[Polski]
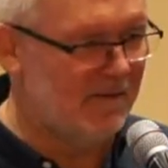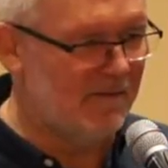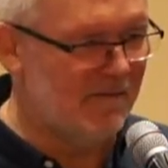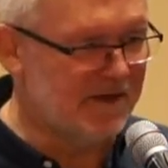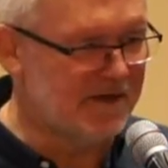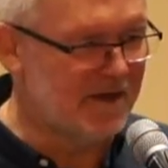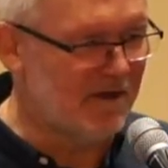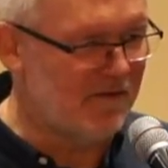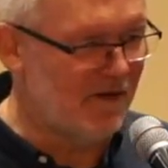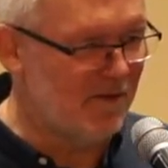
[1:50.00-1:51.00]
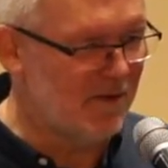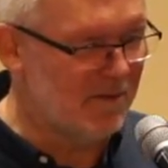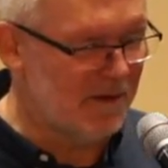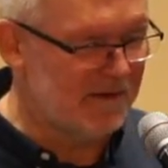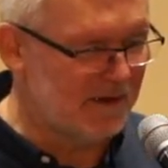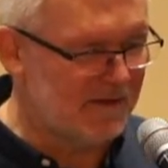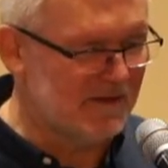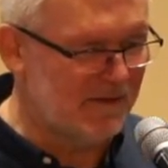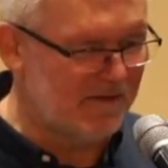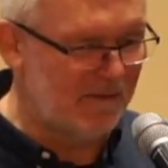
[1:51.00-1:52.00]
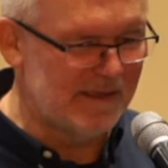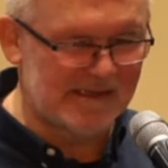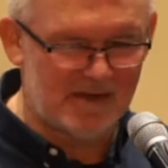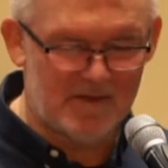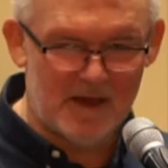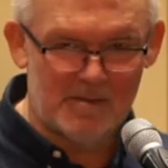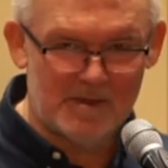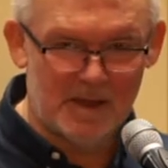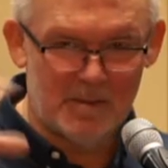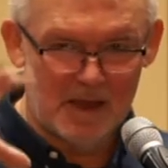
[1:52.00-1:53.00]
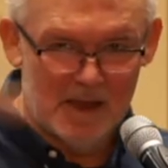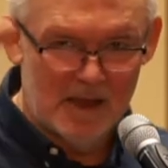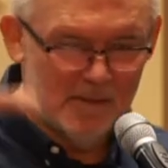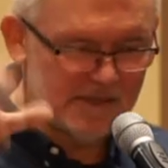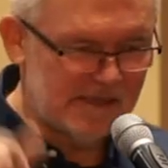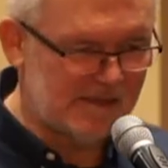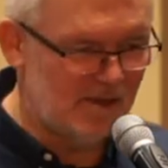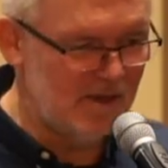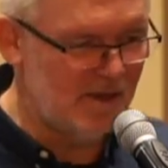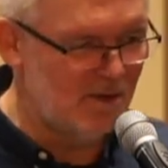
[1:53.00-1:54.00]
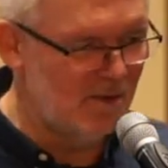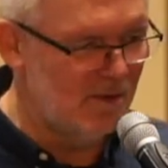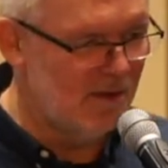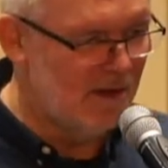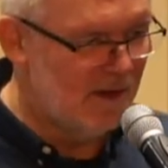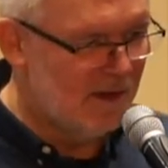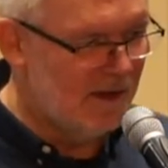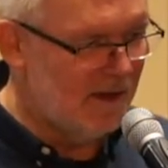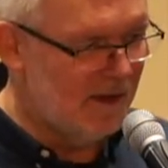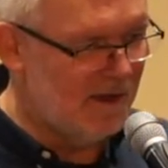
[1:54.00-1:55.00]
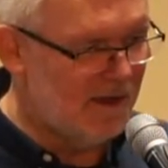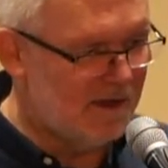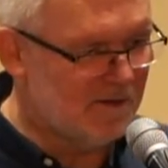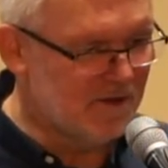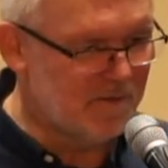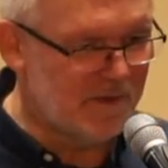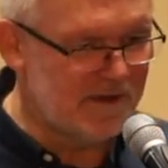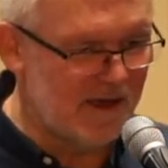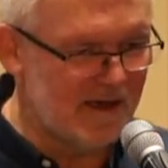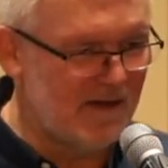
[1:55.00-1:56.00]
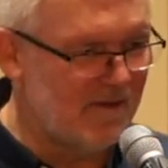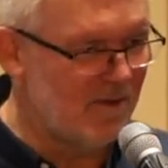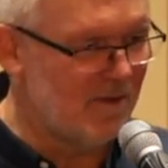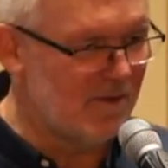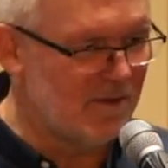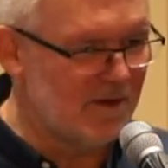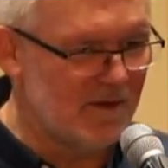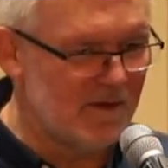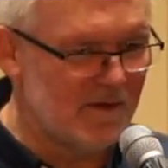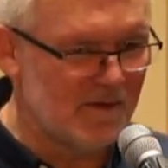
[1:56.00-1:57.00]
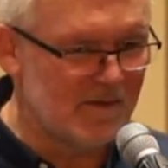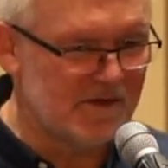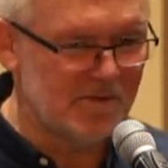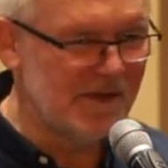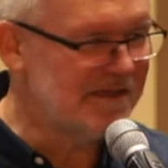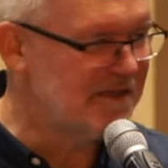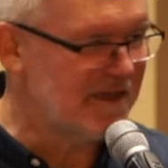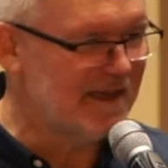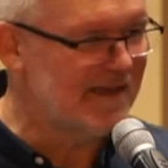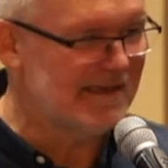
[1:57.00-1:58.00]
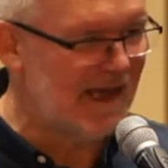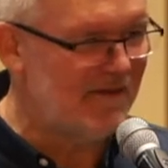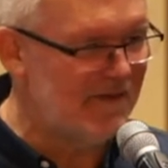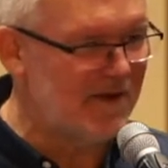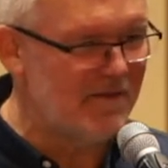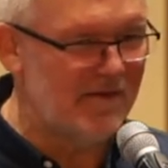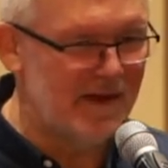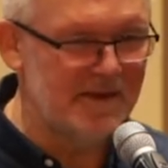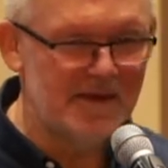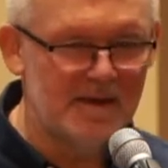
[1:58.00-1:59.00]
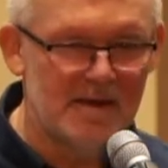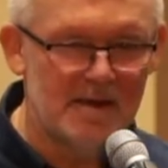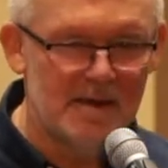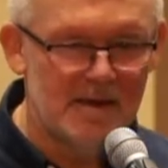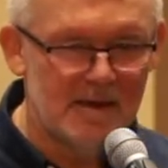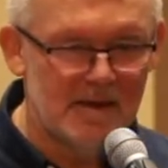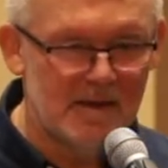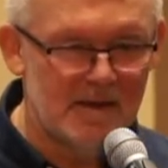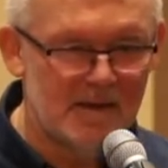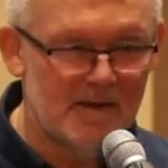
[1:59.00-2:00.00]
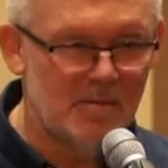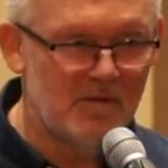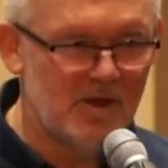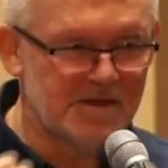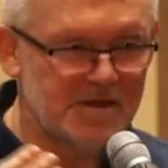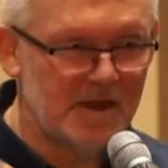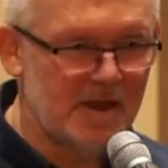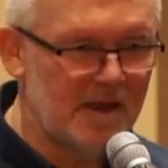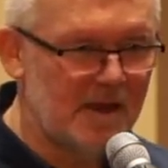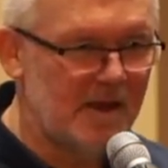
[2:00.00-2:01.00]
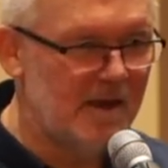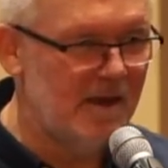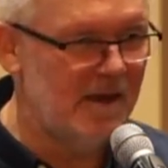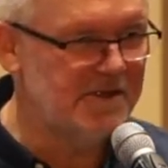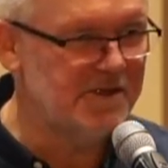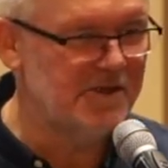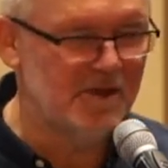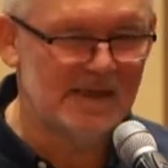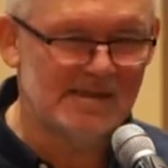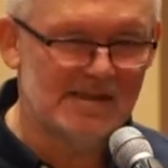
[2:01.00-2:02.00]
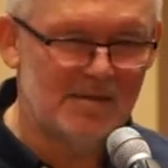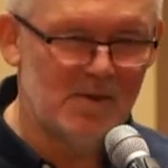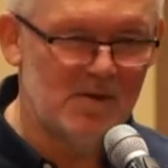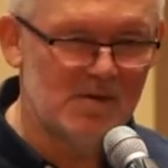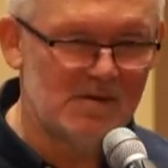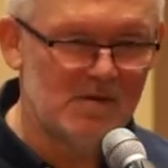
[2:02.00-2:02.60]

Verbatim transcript: Właśnie Rafał, tak rozmawiamy z Rafałem tam przy stoliku i ktoś pyta, Rafał, czemu jesteś taki zaaferowany? No bo właśnie leci do nas samolot z